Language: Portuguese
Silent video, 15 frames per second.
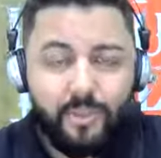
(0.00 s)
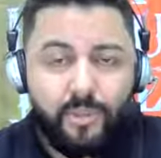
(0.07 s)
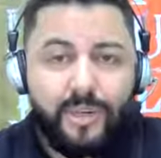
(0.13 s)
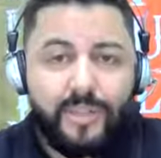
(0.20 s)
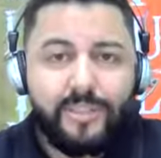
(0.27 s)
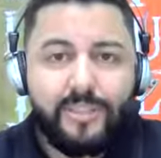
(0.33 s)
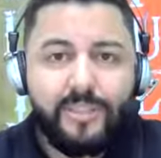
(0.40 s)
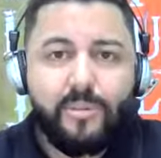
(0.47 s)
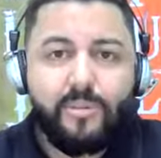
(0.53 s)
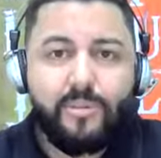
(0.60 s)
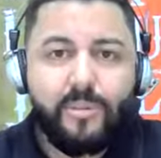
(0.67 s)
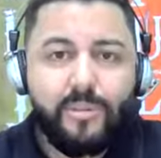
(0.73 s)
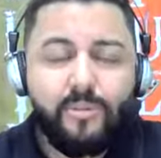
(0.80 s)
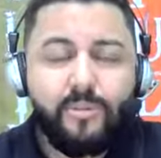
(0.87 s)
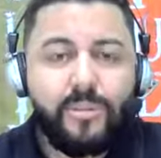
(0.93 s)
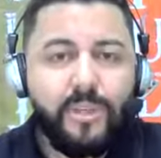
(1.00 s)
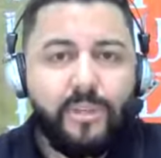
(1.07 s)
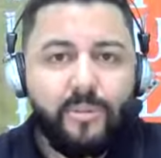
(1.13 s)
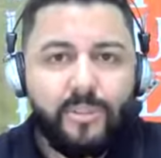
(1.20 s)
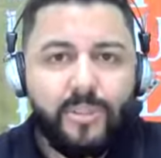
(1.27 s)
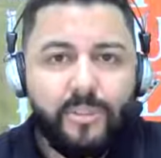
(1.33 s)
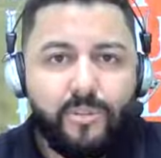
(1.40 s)
de oração que o
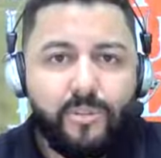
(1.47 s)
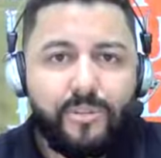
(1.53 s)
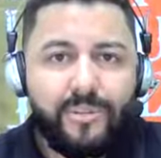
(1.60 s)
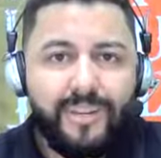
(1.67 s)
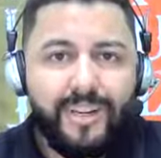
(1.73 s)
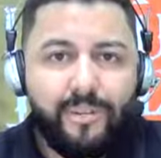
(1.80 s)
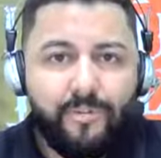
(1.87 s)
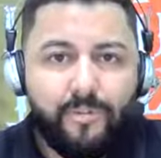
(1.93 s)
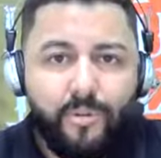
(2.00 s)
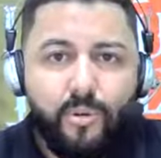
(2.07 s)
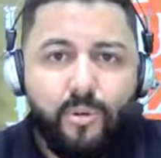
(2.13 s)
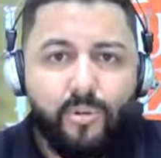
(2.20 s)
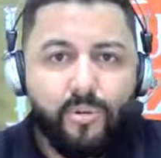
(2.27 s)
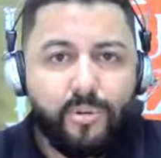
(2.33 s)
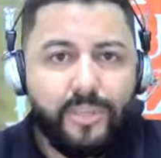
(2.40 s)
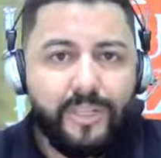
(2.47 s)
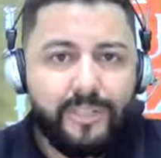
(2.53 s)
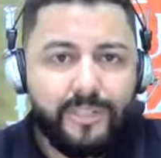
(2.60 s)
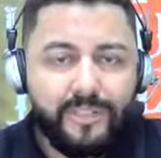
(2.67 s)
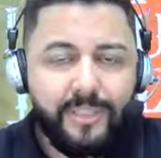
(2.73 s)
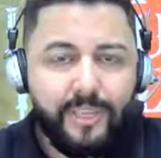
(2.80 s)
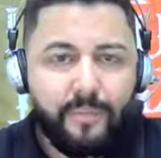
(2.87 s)
Senhor Jesus travou no
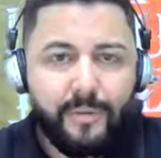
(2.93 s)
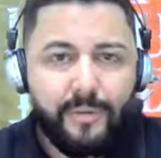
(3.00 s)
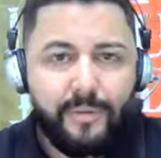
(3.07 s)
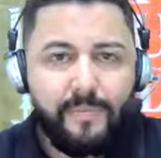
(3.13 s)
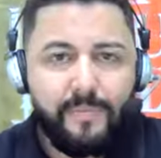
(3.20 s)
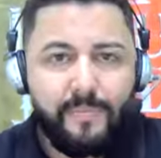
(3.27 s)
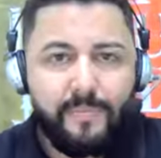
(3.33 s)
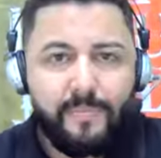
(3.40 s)
Getsemane.